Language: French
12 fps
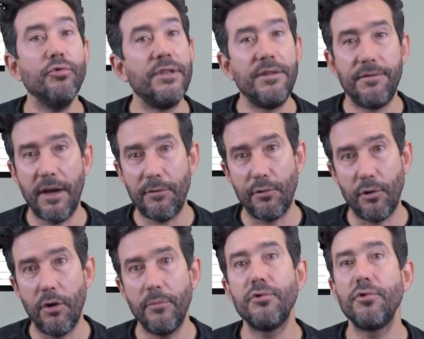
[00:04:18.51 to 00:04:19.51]
ou divers
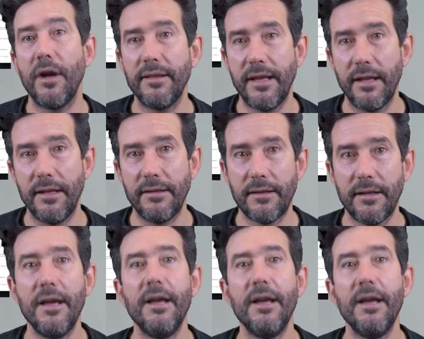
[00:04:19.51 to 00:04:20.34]
forums sur Internet.